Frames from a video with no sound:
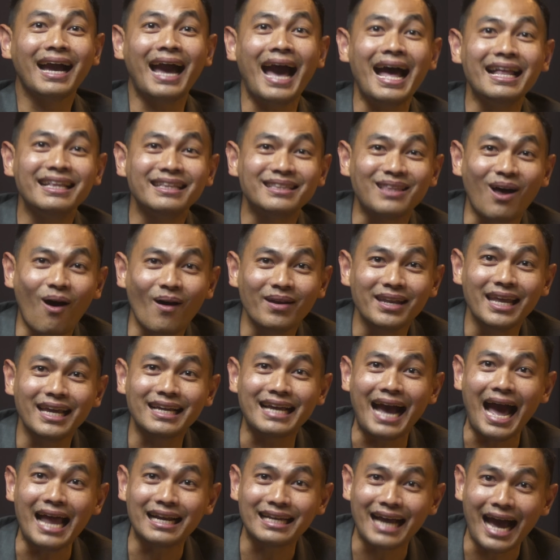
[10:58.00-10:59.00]
ขั้นตอนใน
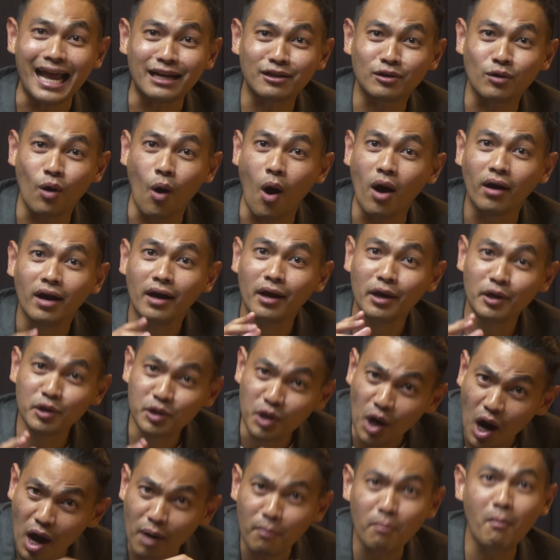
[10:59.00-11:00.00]
การคัดกรอง
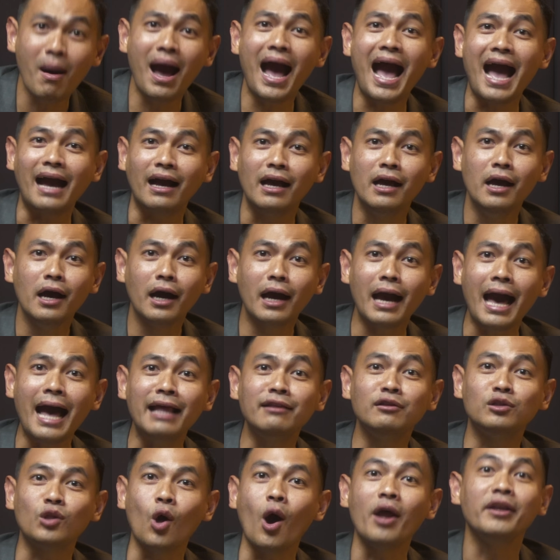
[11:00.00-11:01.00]
เยอะมาก ขั้นต